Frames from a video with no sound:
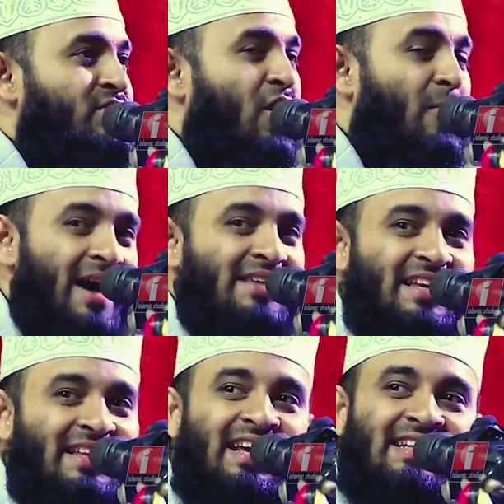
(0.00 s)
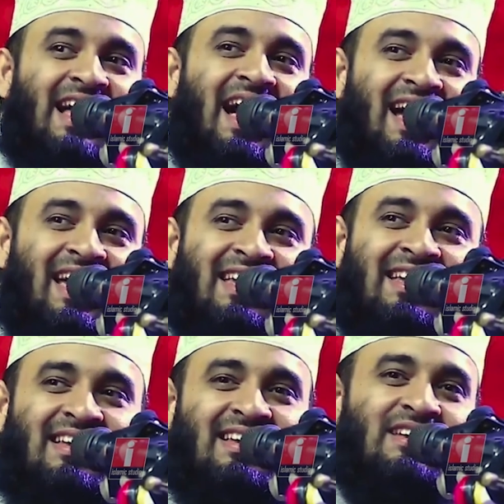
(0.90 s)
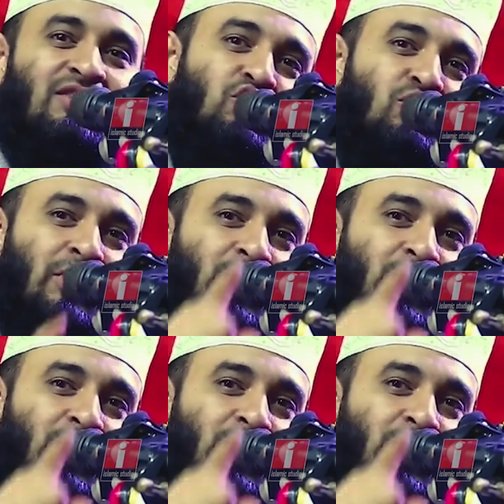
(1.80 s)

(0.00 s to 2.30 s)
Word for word: সবাই যেদিকে যায় তুমি